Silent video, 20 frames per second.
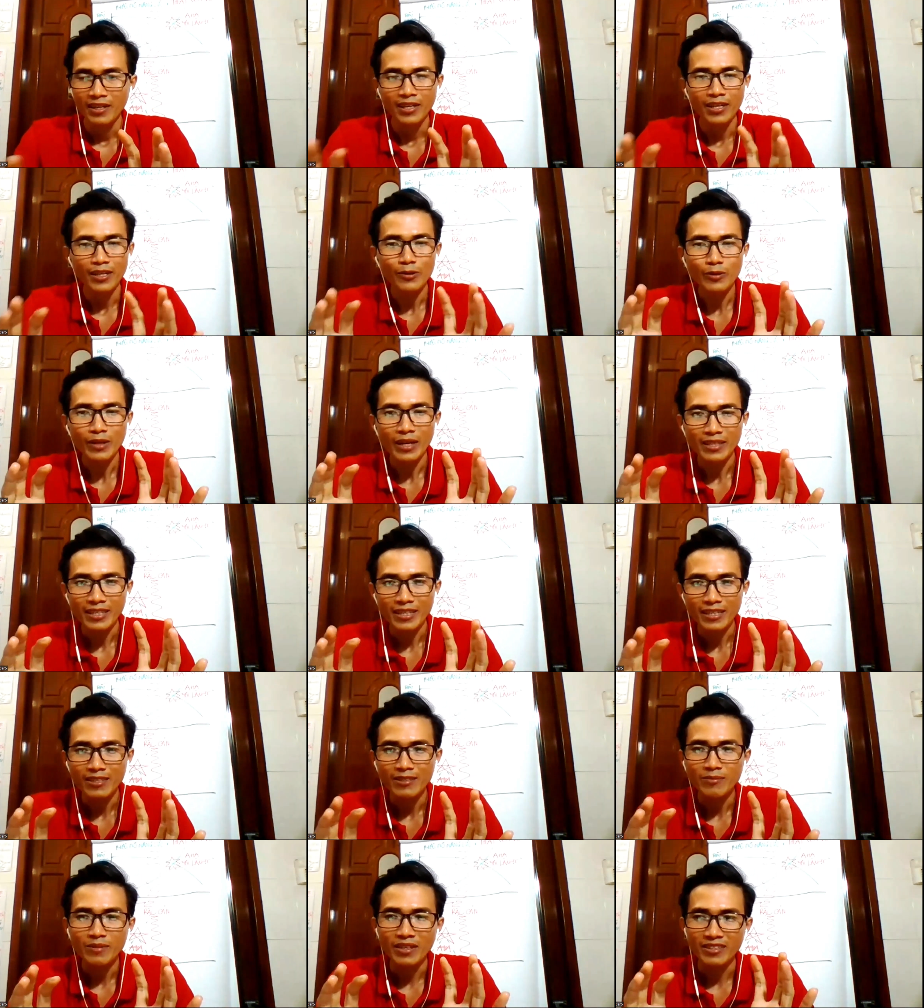nếu đang
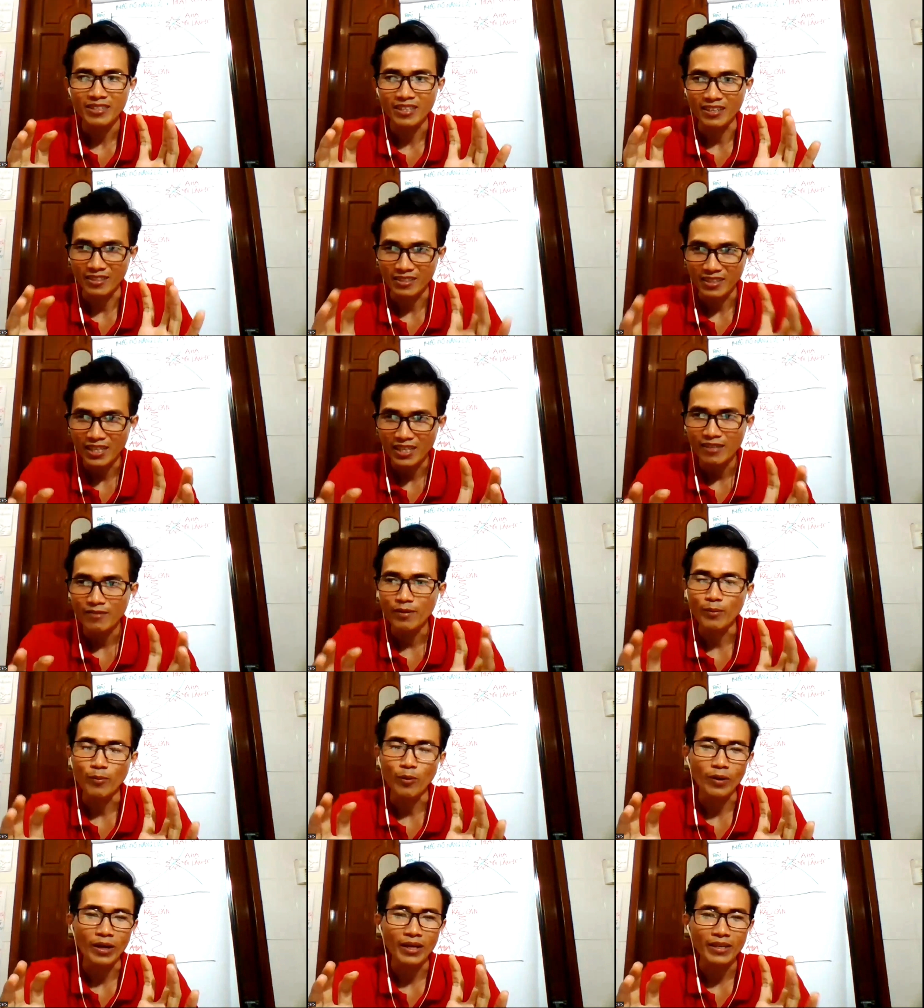thấy là tự ti
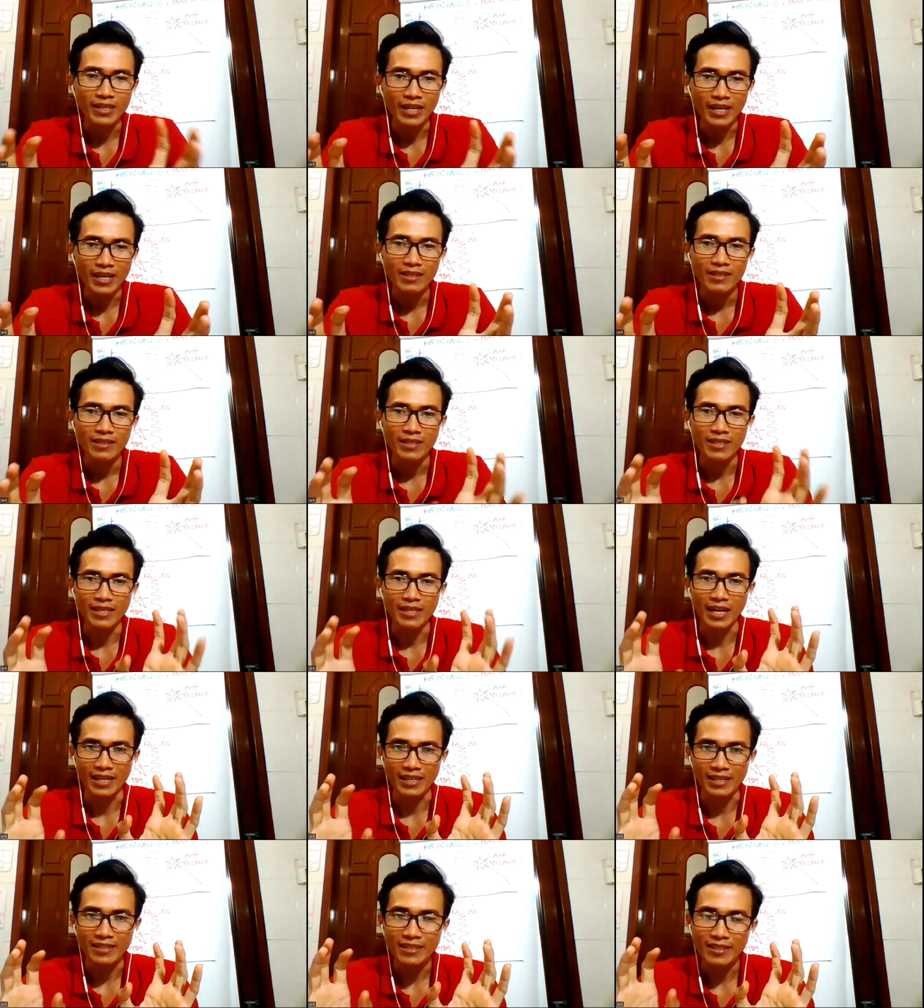về một cái gì đấy thì
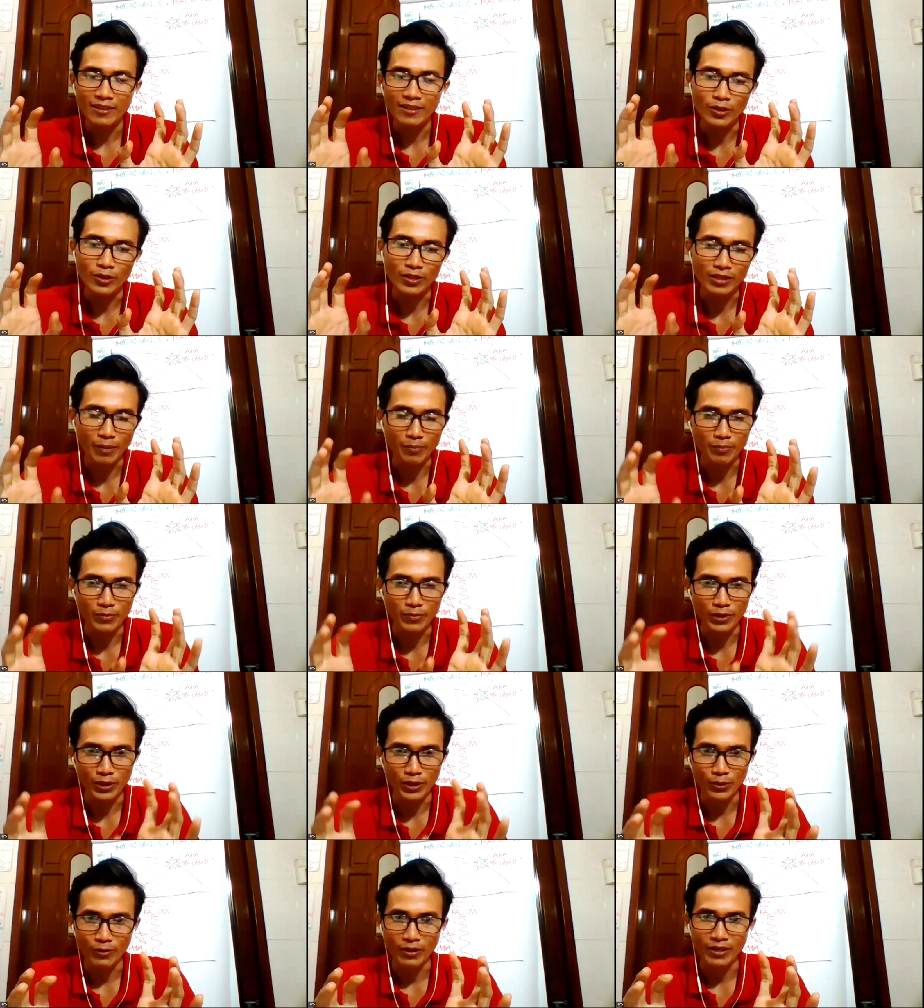hãy luyện tập
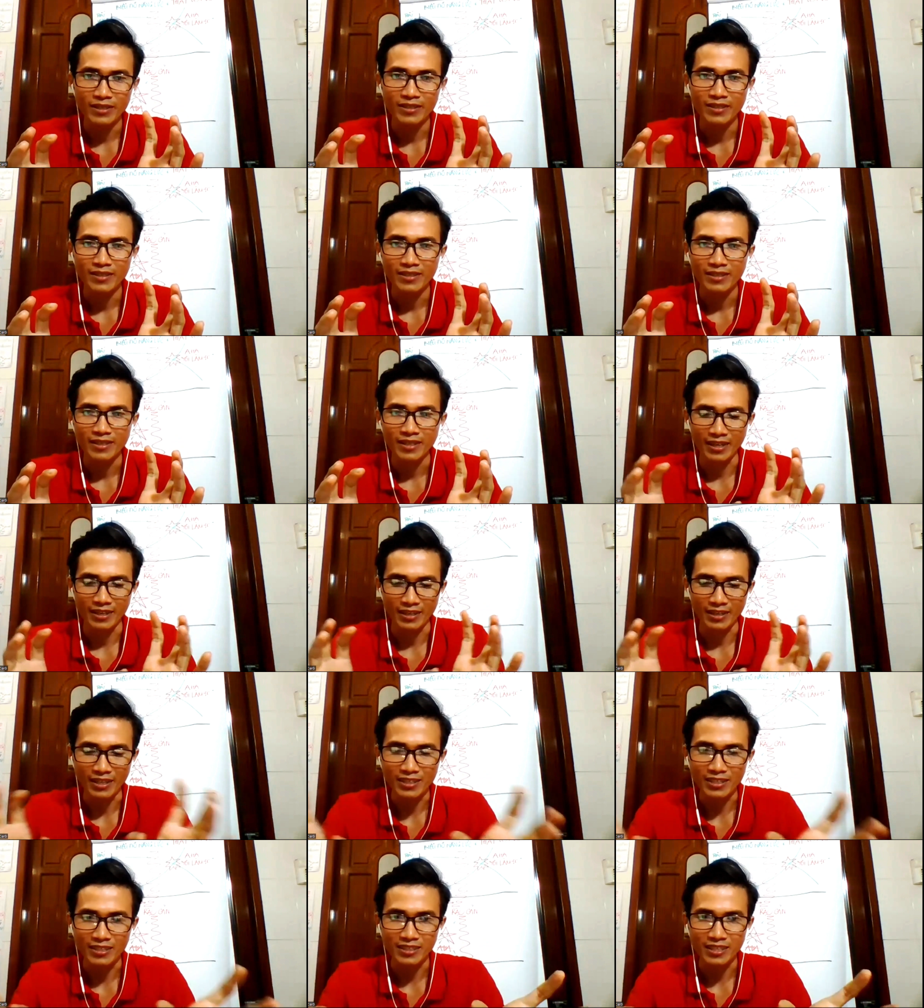nhiều lên à, để
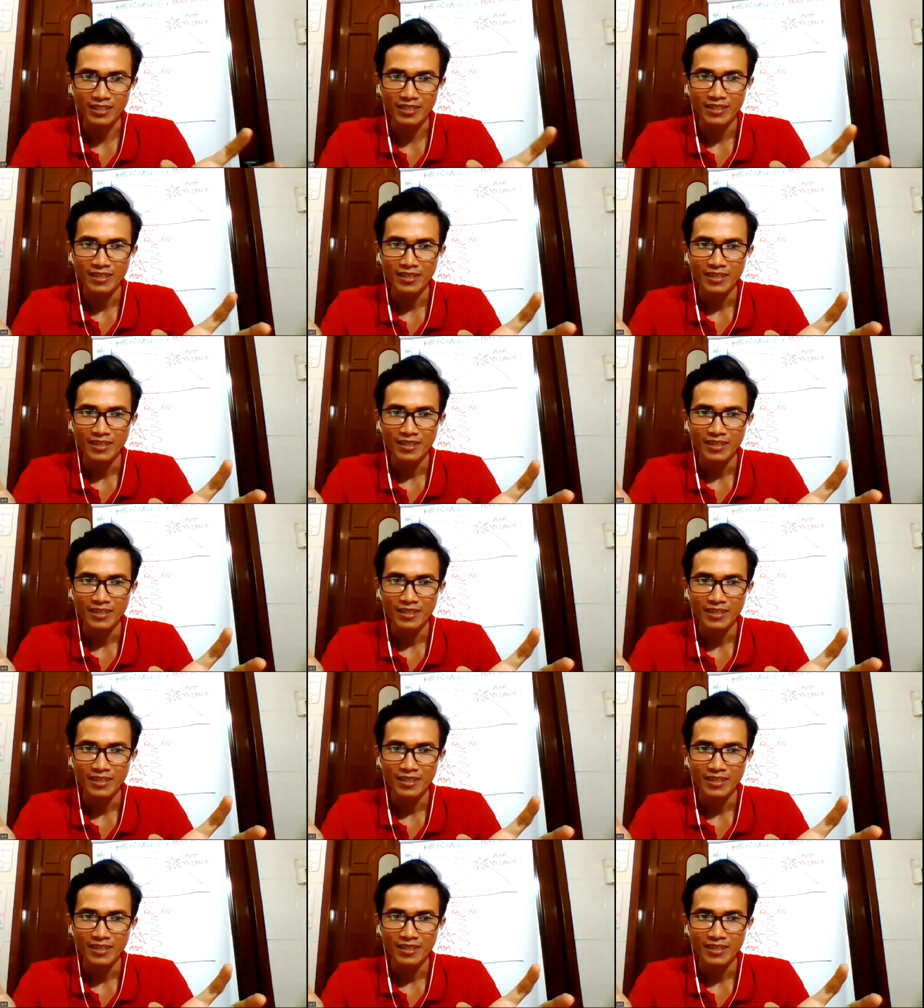tự tin